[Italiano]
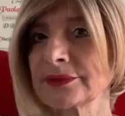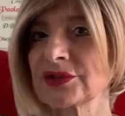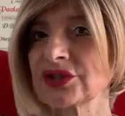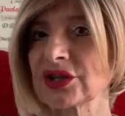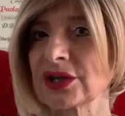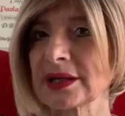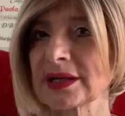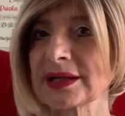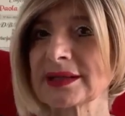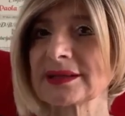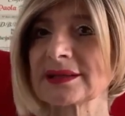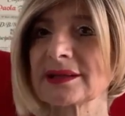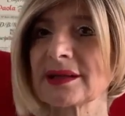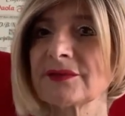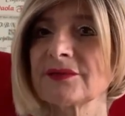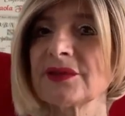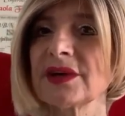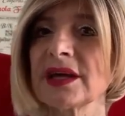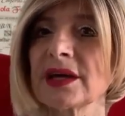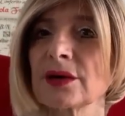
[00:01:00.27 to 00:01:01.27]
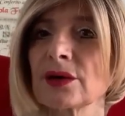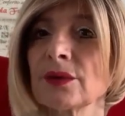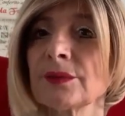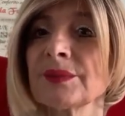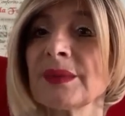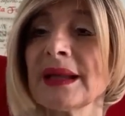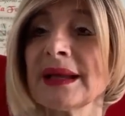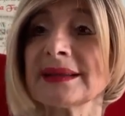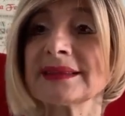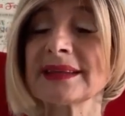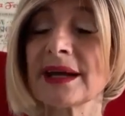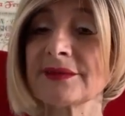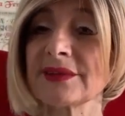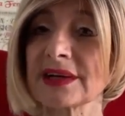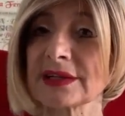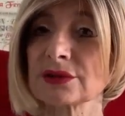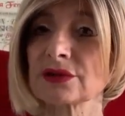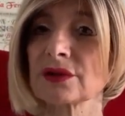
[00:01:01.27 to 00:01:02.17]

ci crede davvero di aver